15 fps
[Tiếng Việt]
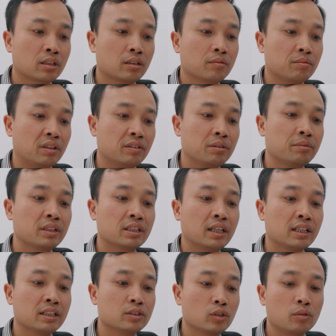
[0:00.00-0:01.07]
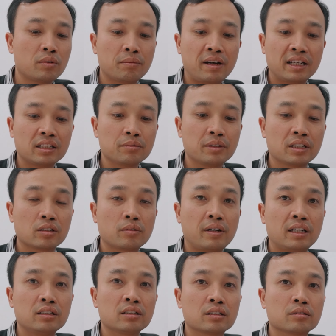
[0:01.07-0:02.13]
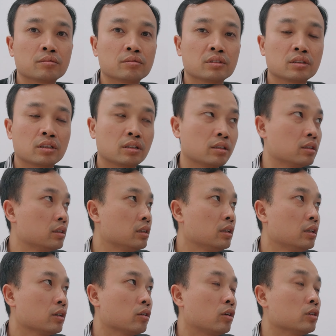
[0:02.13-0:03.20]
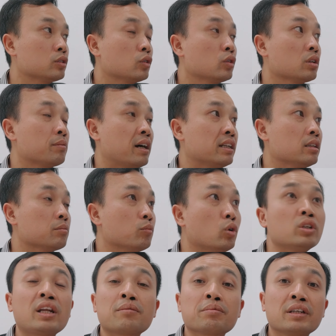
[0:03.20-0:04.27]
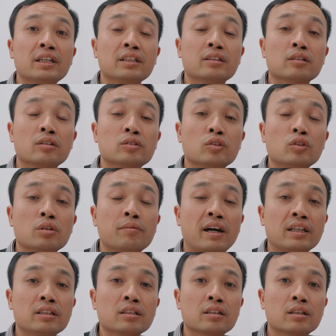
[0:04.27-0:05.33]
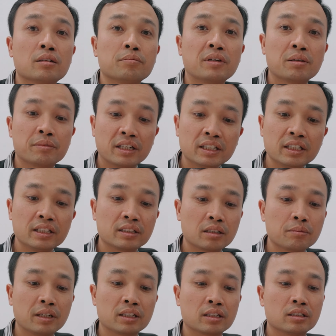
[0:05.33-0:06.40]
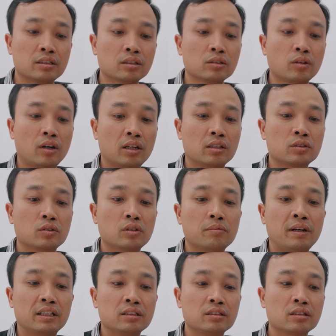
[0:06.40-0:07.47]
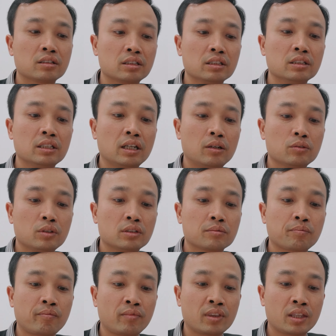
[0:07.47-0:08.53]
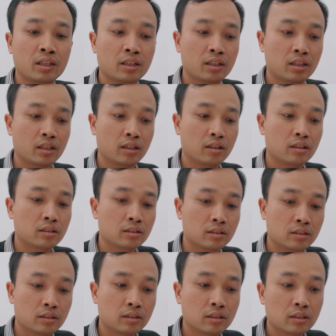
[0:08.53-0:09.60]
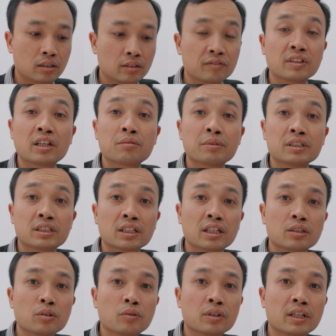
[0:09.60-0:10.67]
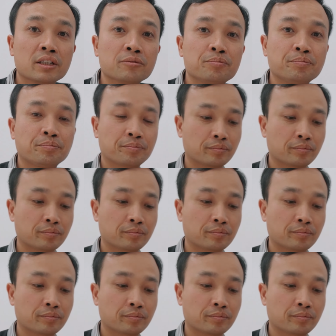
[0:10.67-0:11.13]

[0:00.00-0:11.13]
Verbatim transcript: bởi vì mình thấy cái chỗ mà bán cái bình nó bán được ờ, có chỗ thì bán được bốn năm nghìn có chỗ thì bán được ờ, mười mấy nghìn cái bình này chứng tỏ là cái chỗ này bán cực kỳ nhiều luôn đó video mình xin kết thúc ở đây